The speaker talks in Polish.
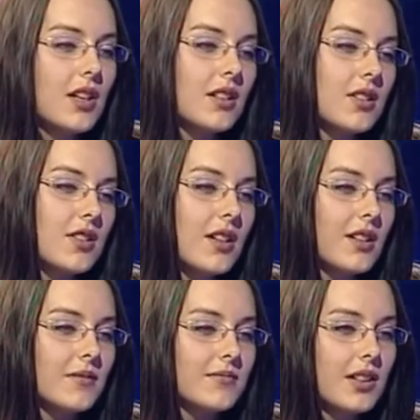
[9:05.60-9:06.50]
Jeden i
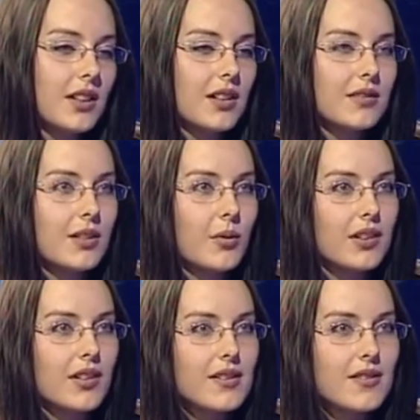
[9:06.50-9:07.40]
siedem, takie
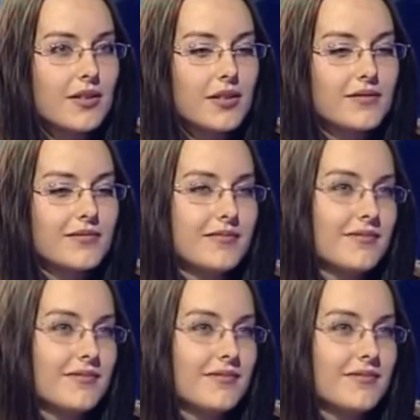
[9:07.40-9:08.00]
nieładne cyfry. Tak?